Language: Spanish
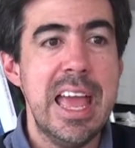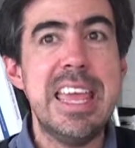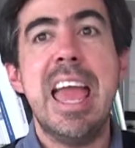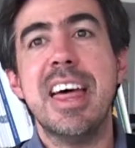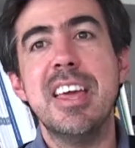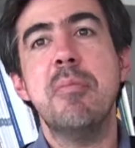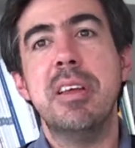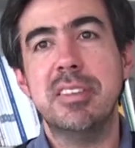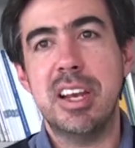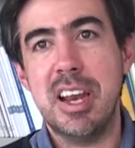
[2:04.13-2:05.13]
Y
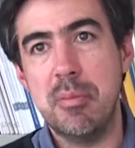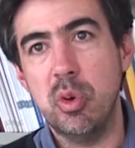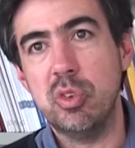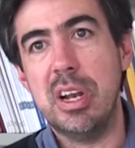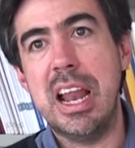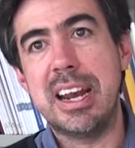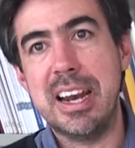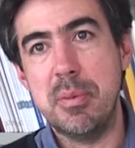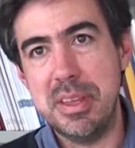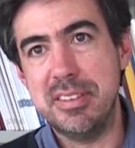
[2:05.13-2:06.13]
además tenemos la
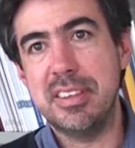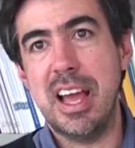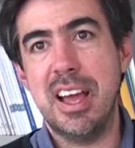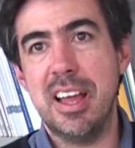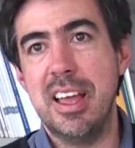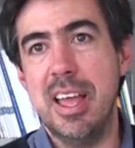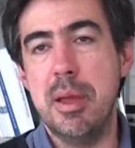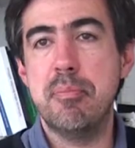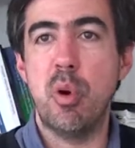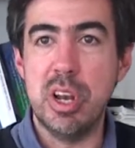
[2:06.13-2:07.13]
revista
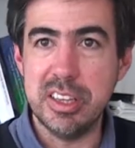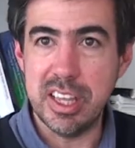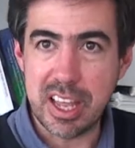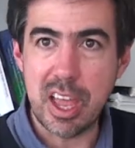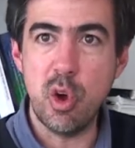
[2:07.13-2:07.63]
eh, Política y